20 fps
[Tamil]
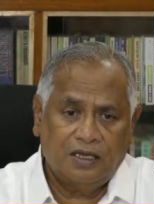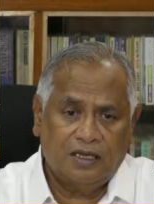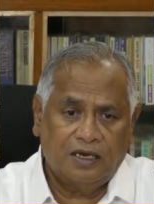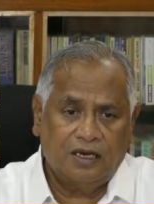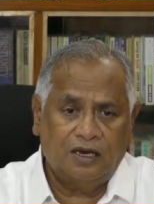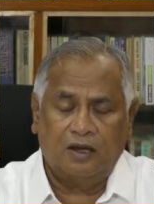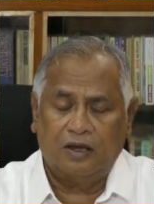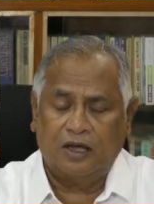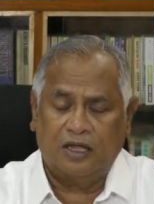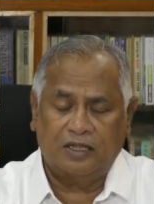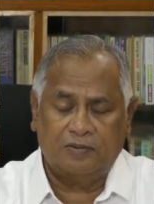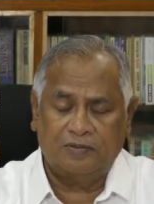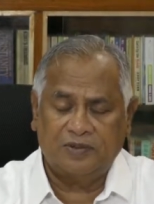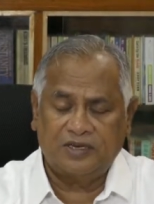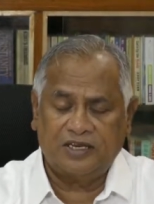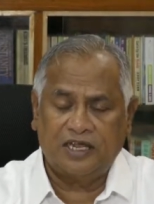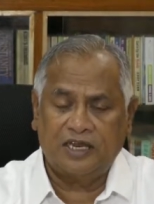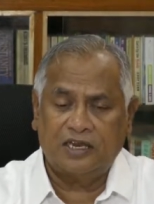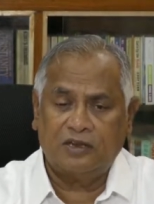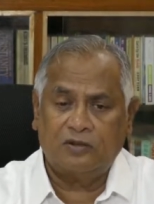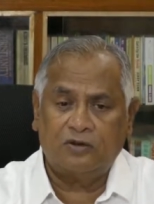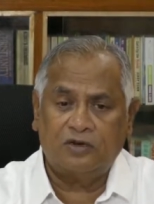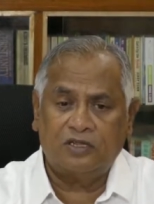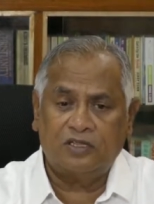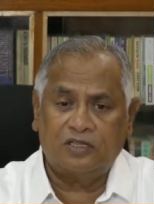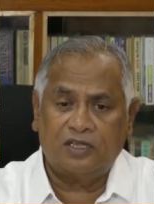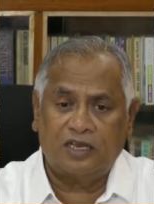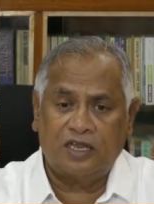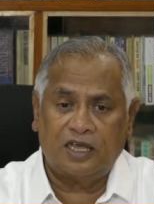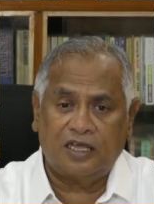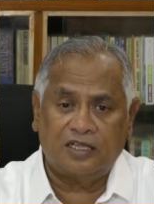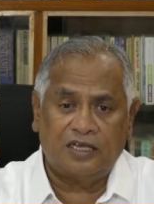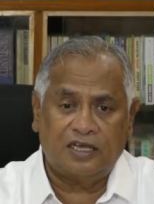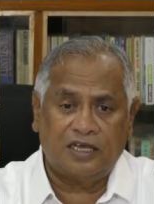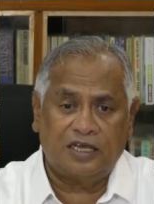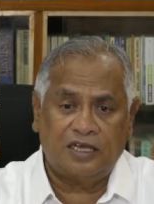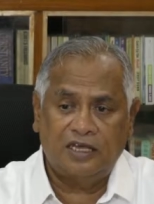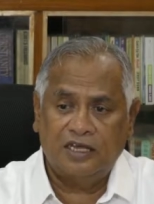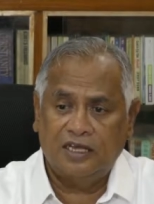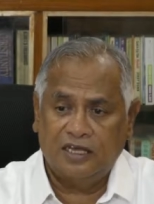இல்லை அதை பற்றி எனக்கு ஒன்றும்
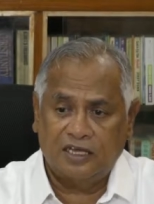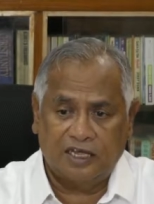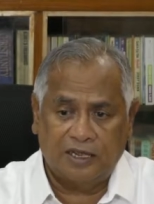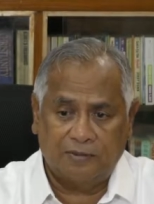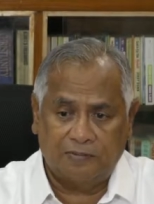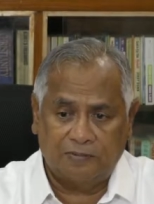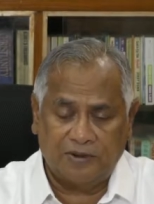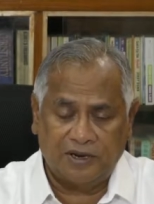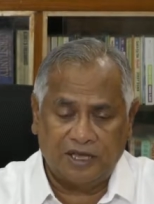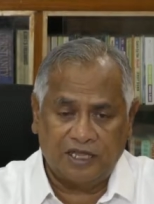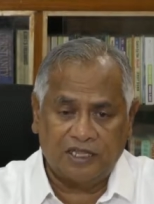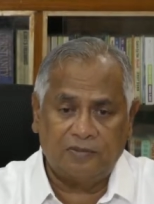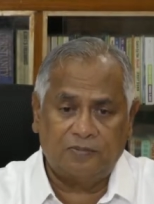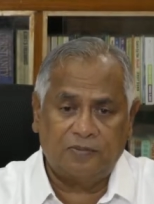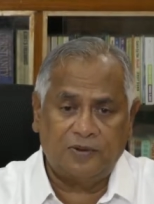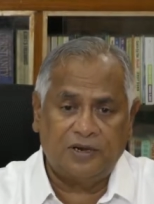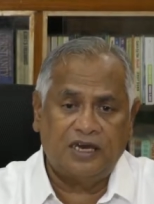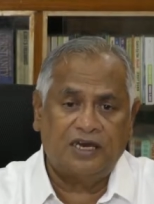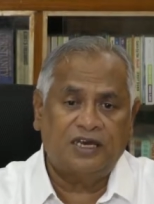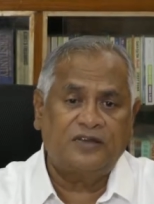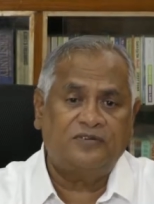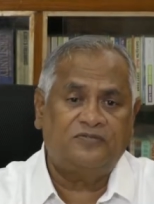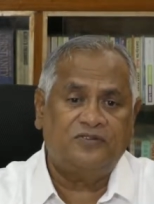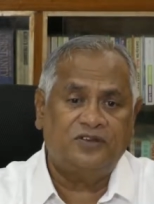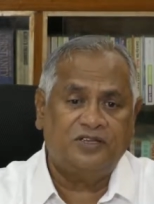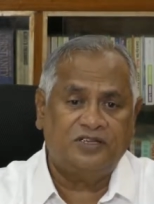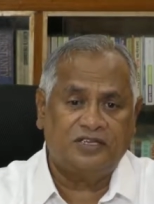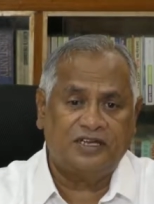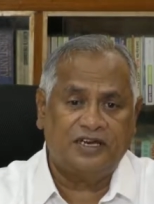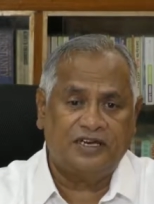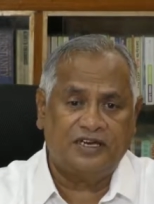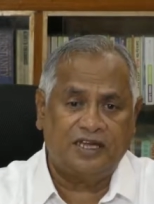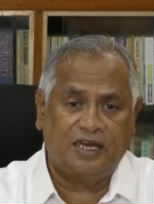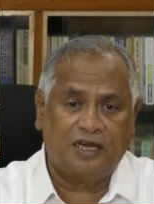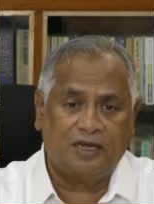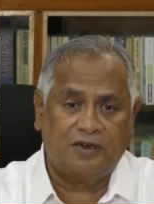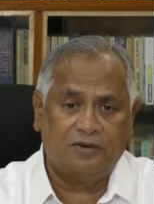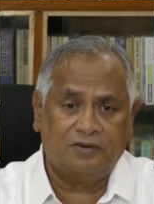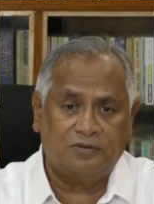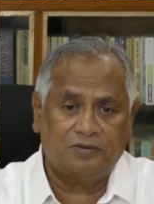தெரியாதுங்க எப்படியாவது பிள்ளைகளுக்கு ஃபீஸ் கட்டி
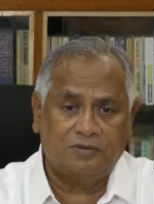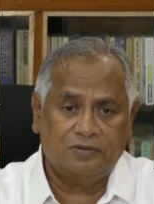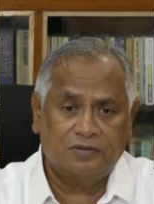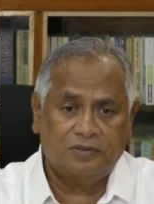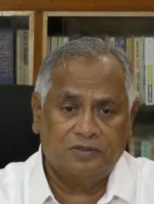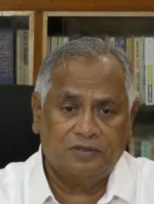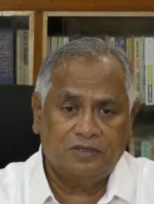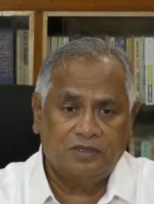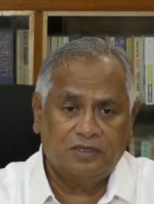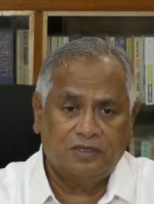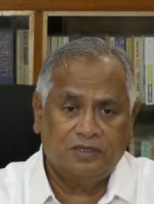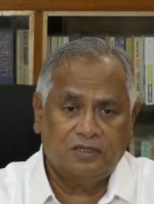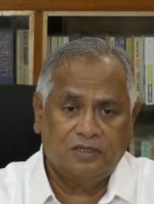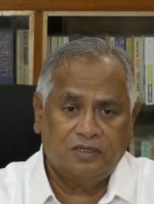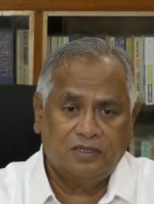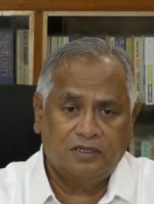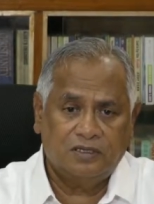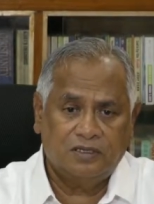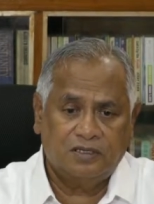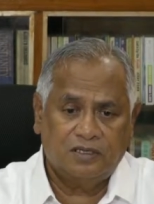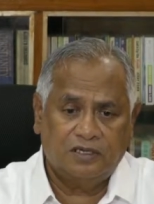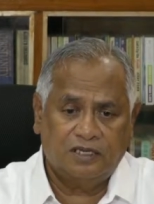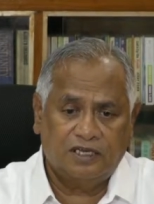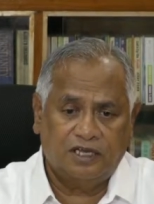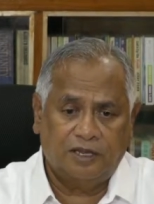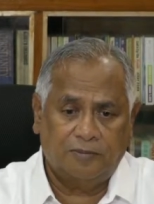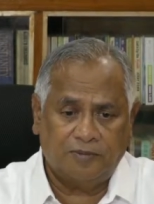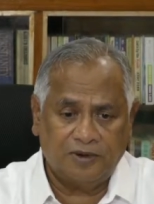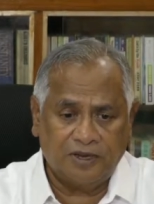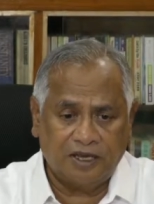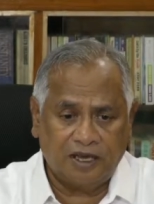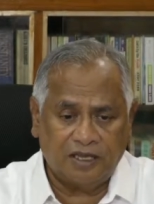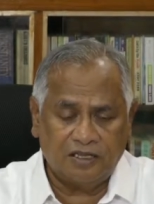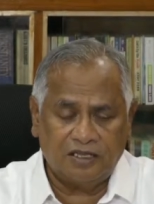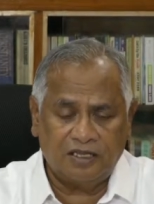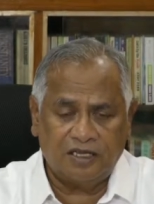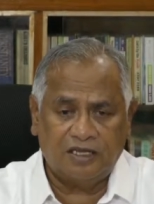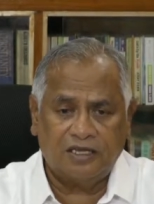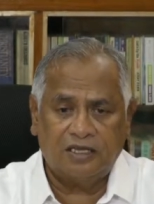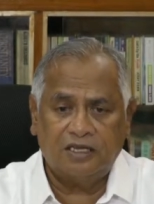ஆகணும்
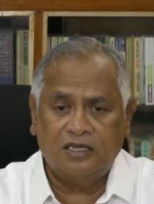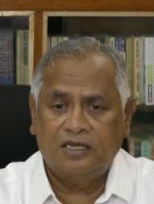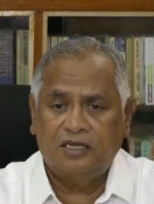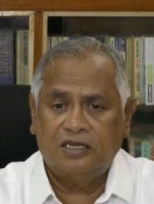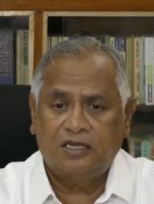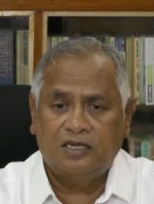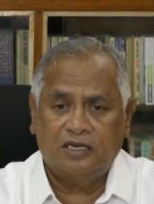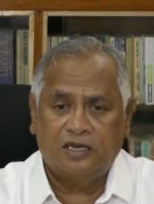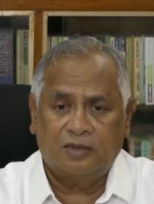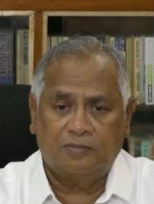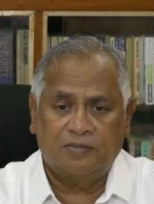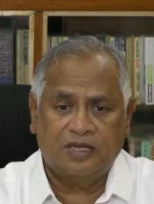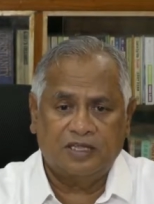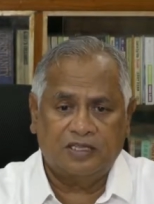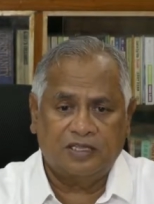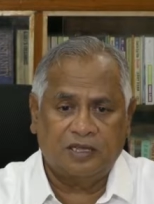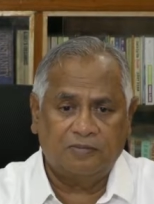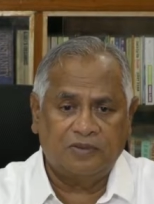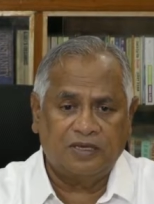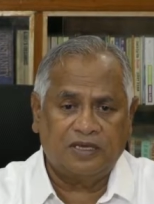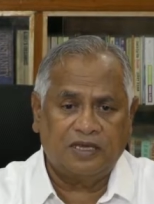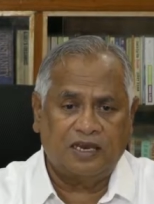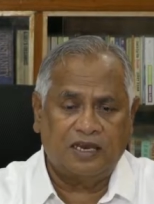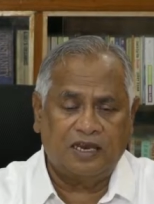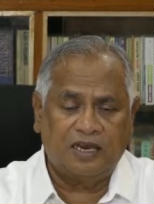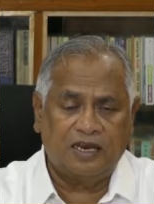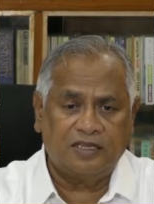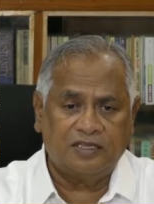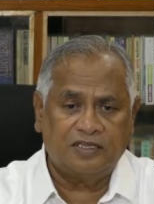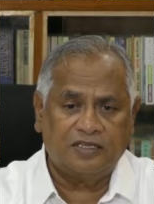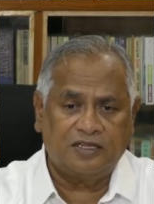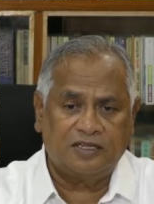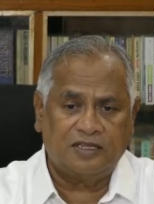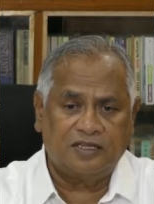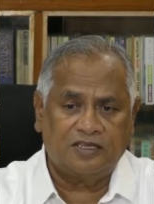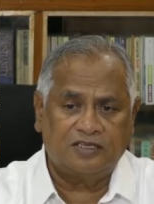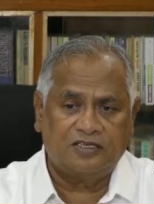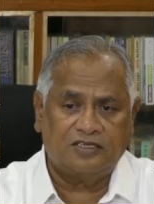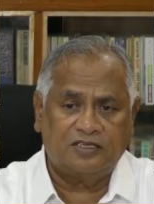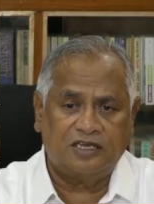எப்படியாவது நம்ம தம்பி கல்யாணத்துக்கு
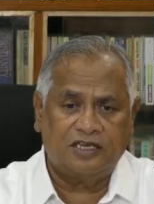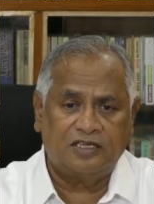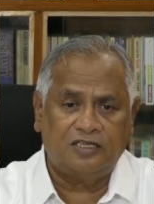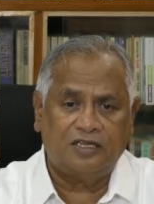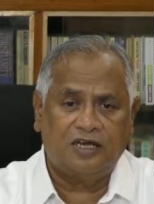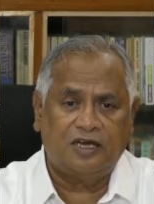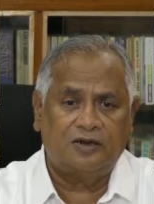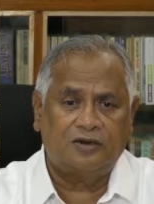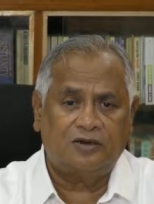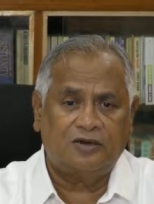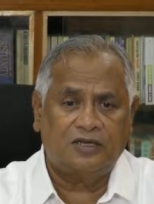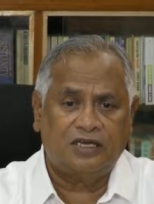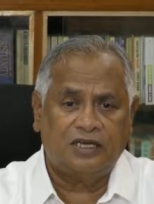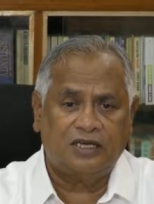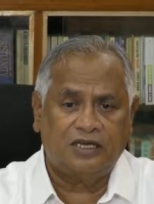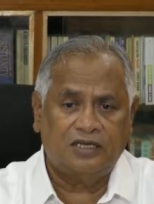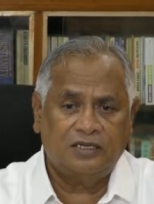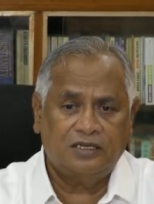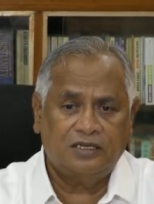இதை செய்தாகணுங்க